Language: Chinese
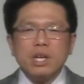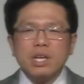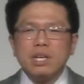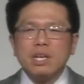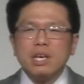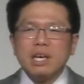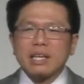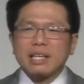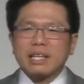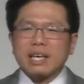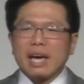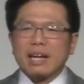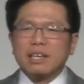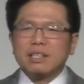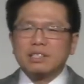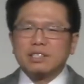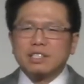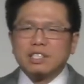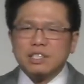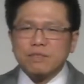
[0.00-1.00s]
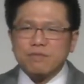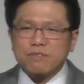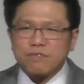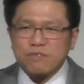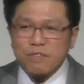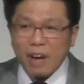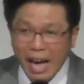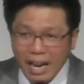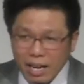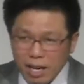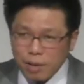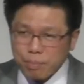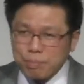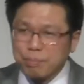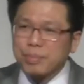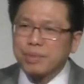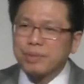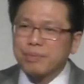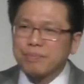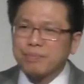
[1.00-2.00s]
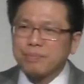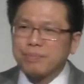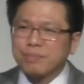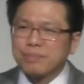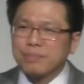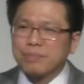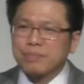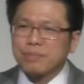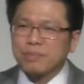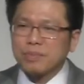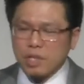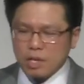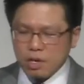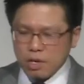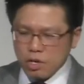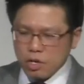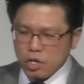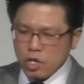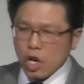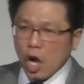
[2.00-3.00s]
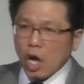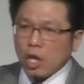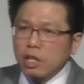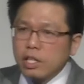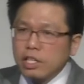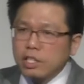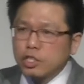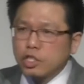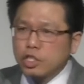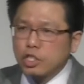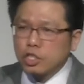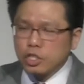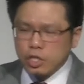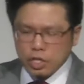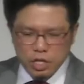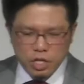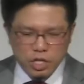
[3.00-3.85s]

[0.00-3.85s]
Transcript: 这就是我们呢要去培养的信心。